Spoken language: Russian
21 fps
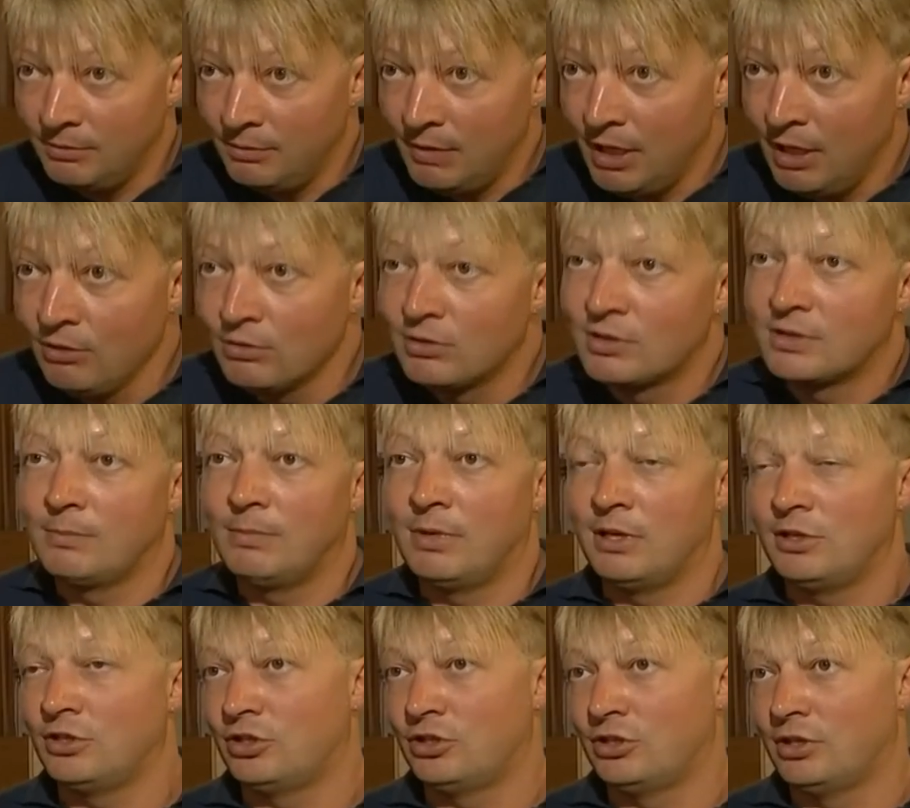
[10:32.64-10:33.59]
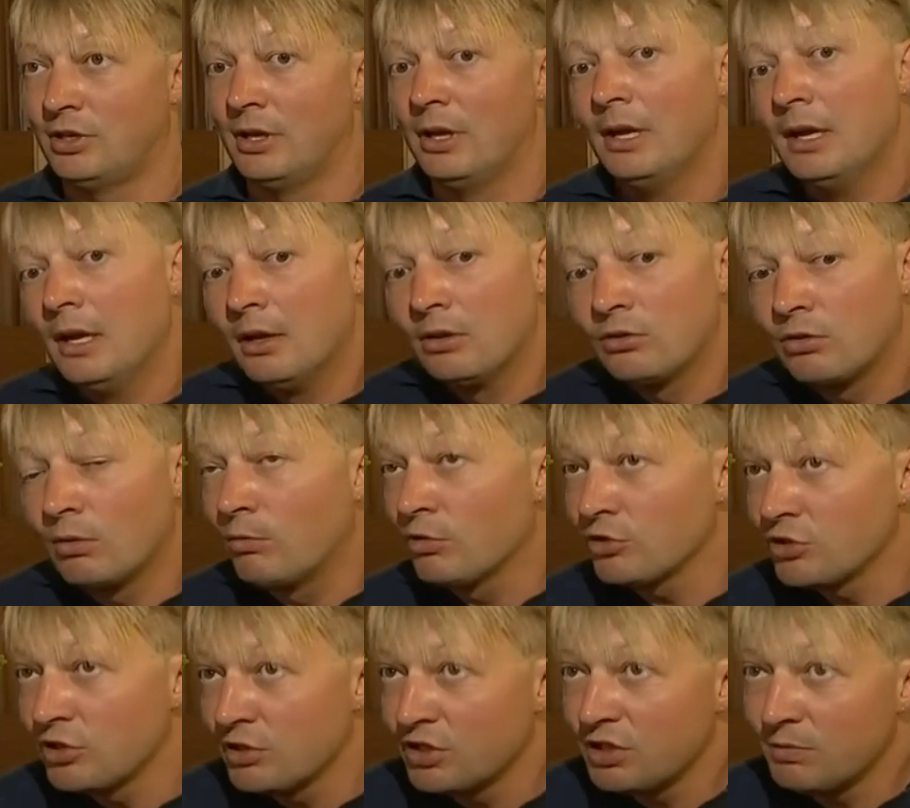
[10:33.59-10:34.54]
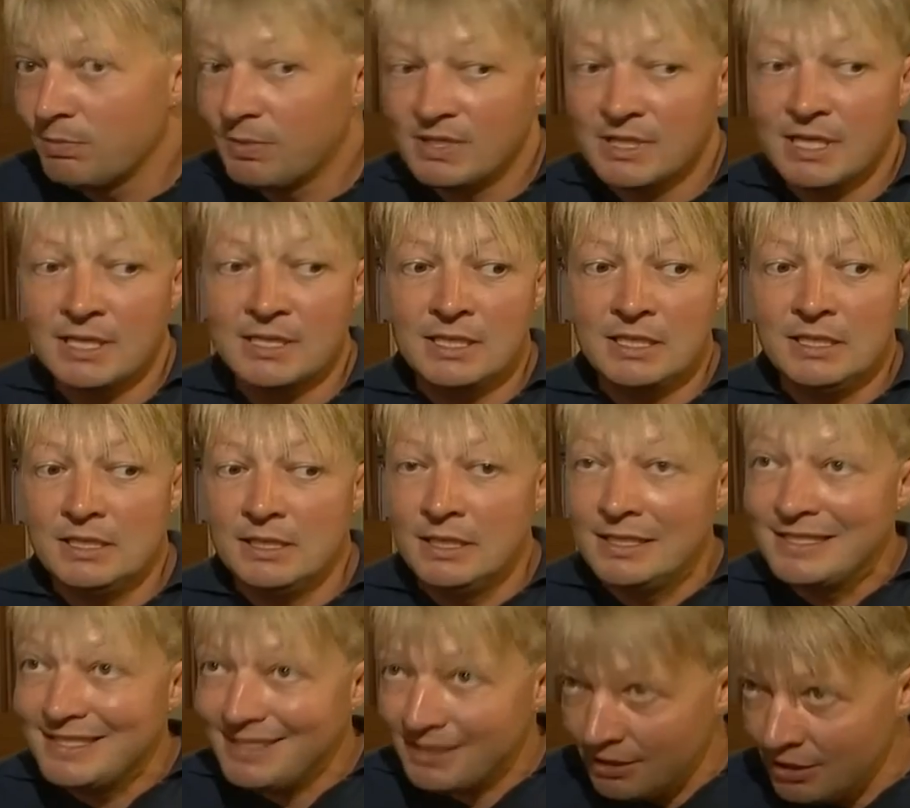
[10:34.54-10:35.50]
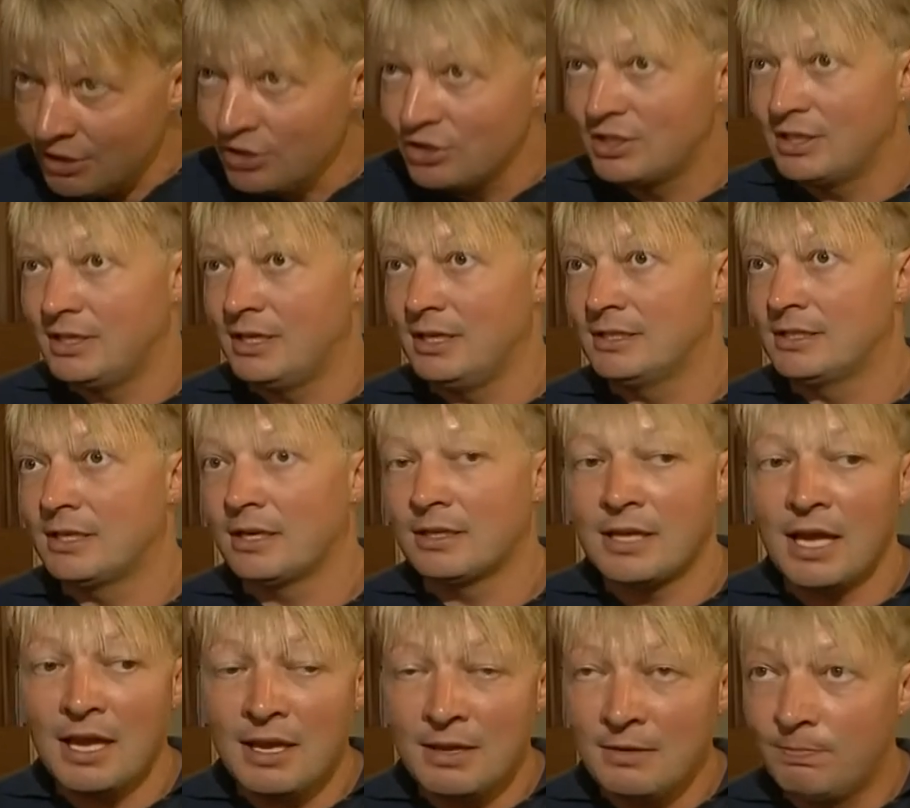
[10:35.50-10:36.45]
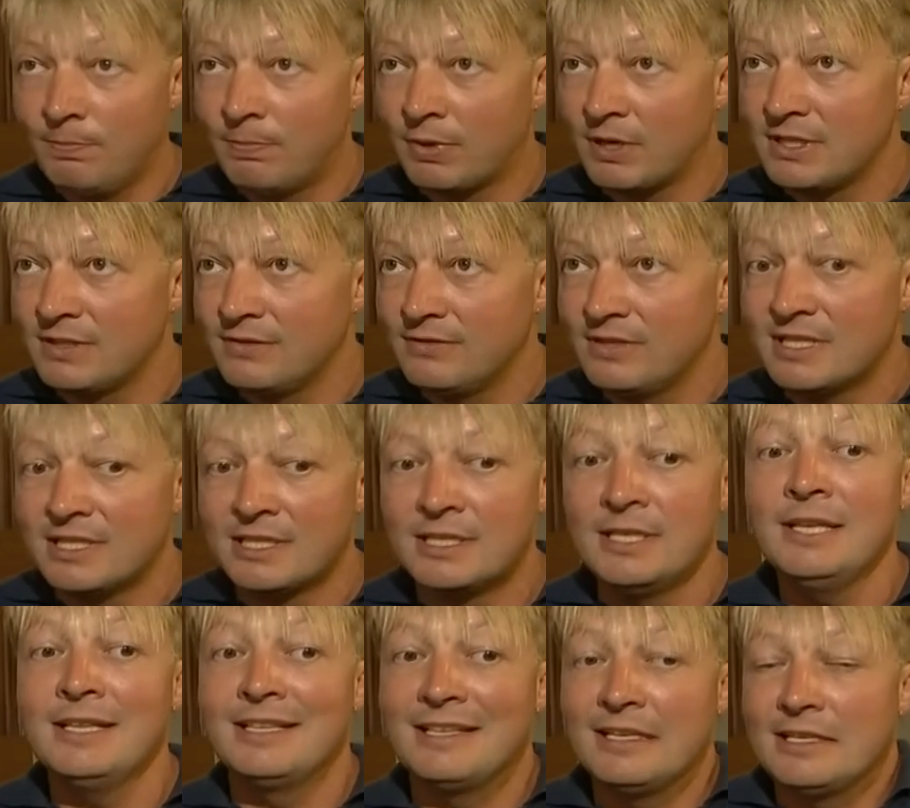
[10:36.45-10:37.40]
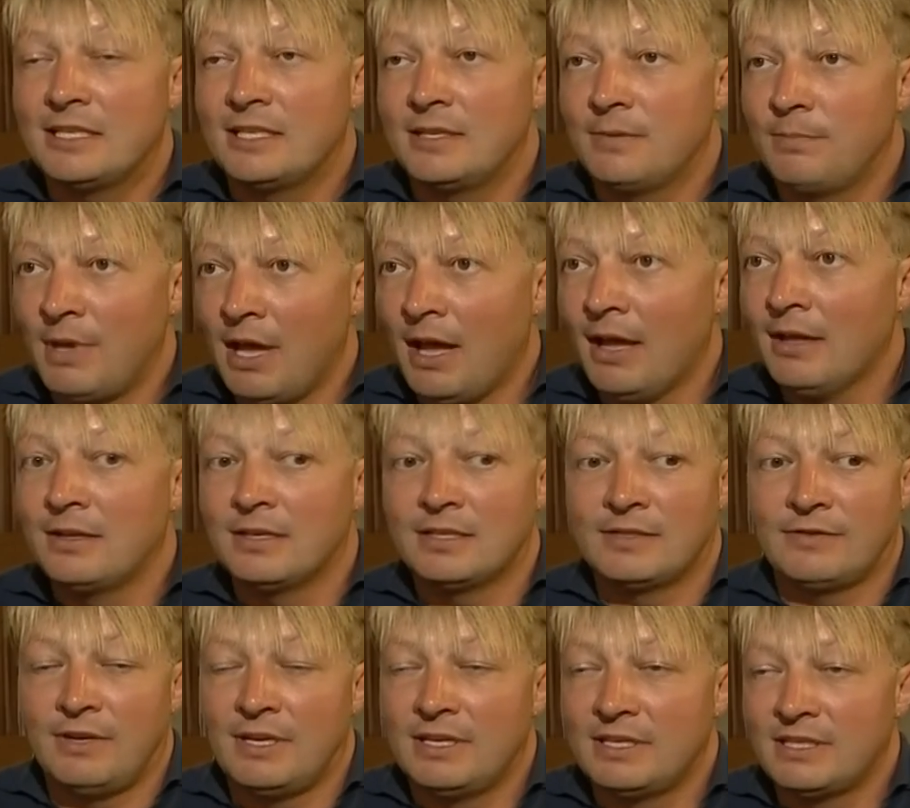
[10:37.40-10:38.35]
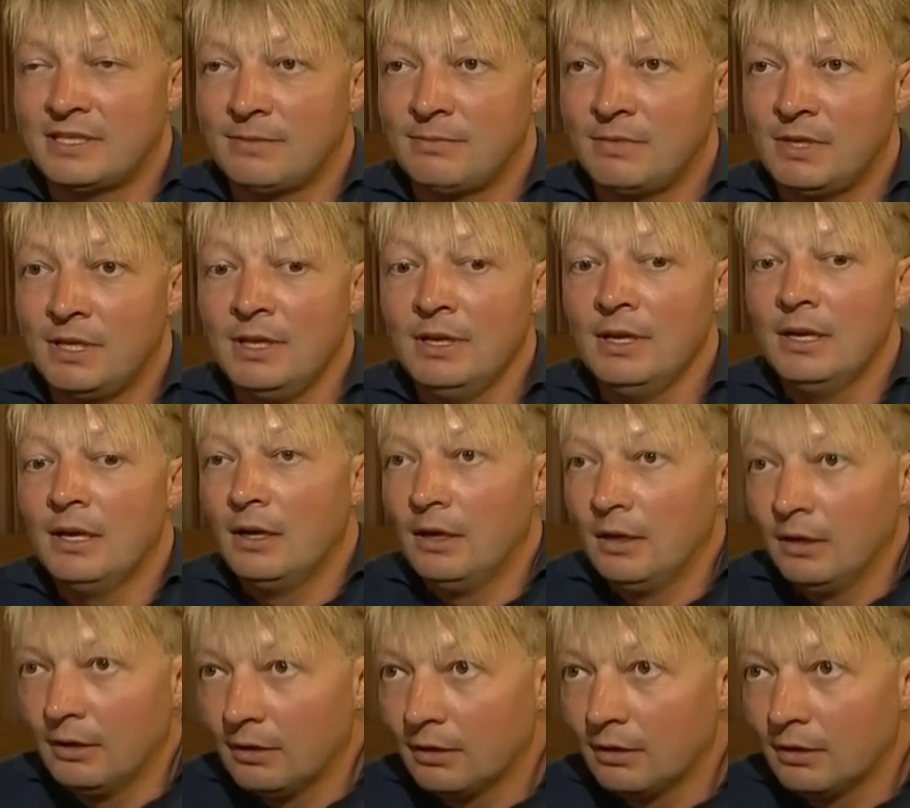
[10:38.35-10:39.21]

имеются большие, то можно же посадить и технические сорта, и произвести для себя, для своей семьи семьи